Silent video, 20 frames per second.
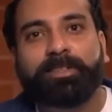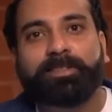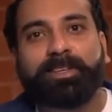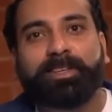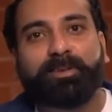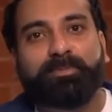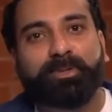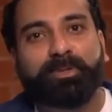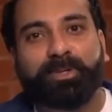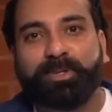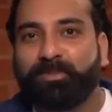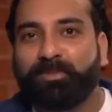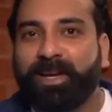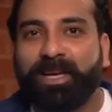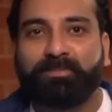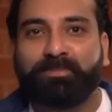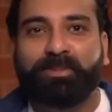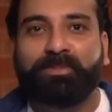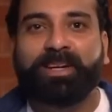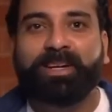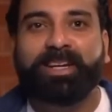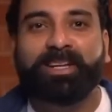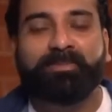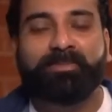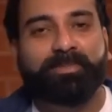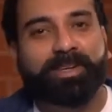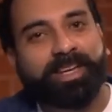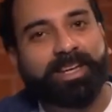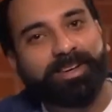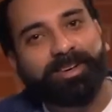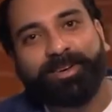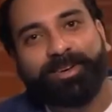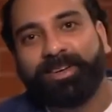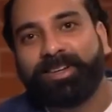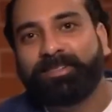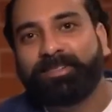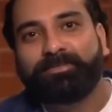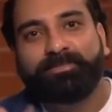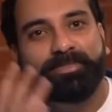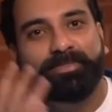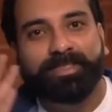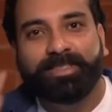से हम दोनों बाइक पर बैठे अपनी और हम